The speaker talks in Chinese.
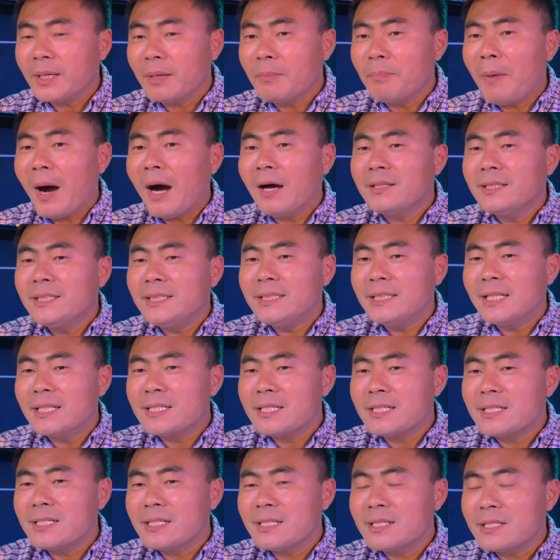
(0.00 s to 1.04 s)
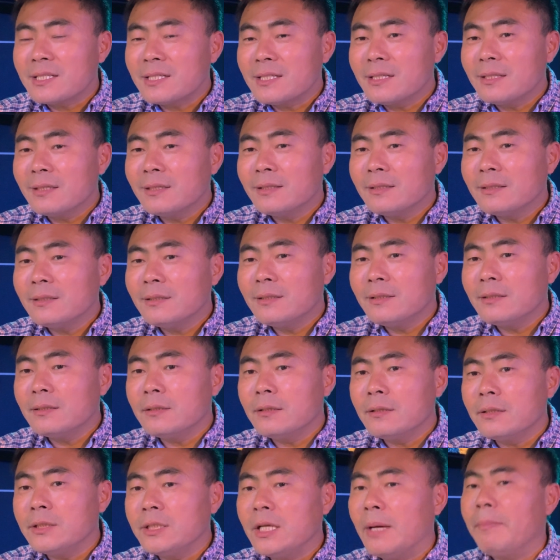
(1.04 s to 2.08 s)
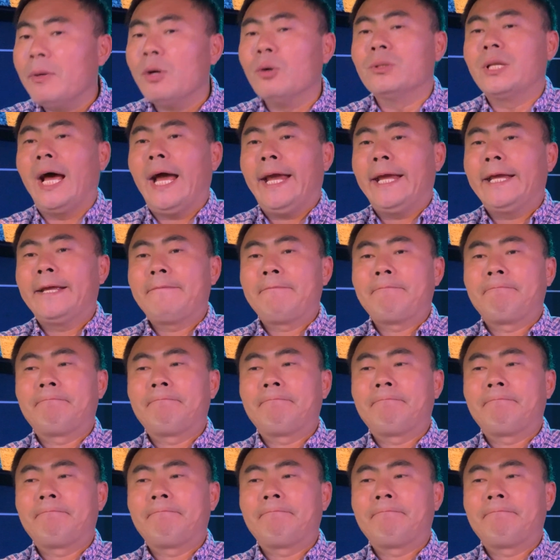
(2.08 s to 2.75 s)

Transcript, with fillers: 方邦迪啊这些也没有带。